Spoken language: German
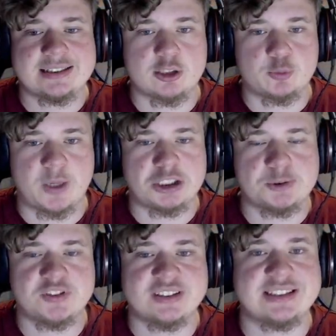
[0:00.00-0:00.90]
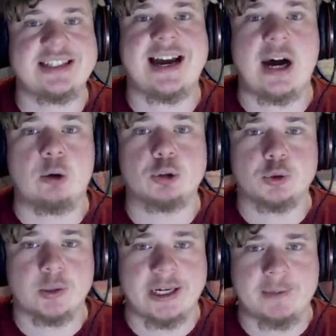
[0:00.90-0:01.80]
auch beispielsweise der
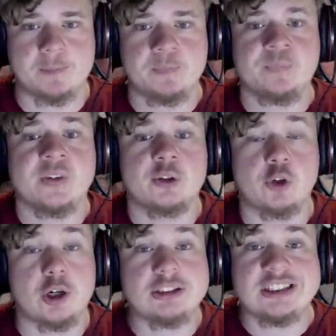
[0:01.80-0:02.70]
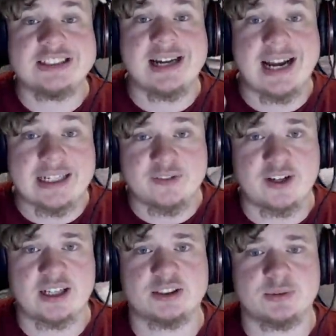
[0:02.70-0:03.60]
Auto-Aim deutlich
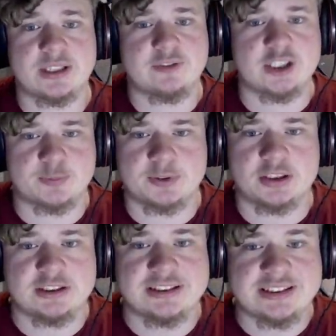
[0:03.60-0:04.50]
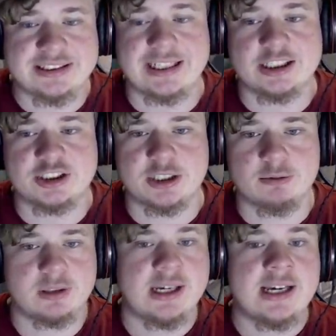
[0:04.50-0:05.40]
einfacher zu treffen. Das bedeutet, die
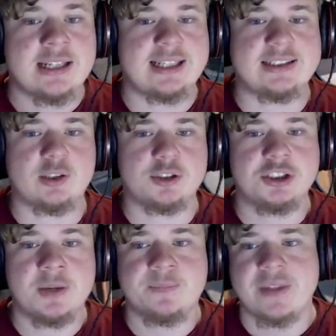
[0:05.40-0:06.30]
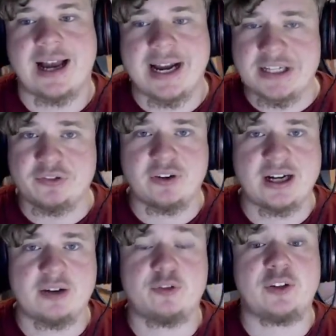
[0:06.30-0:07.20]
Zieleinstellung lässt euch
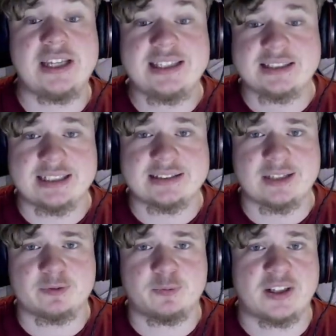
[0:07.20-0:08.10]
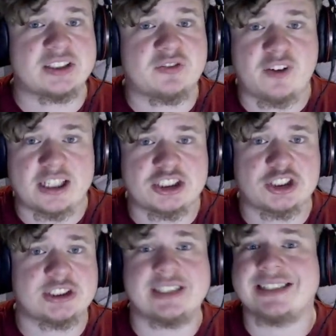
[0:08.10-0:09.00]
einfacher Fähigkeiten treffen, was fast
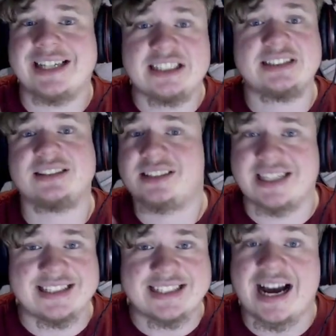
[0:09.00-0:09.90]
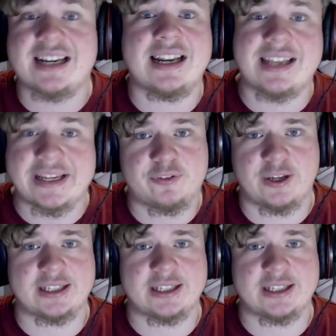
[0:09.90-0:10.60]
schon ein richtig genialer Lifehack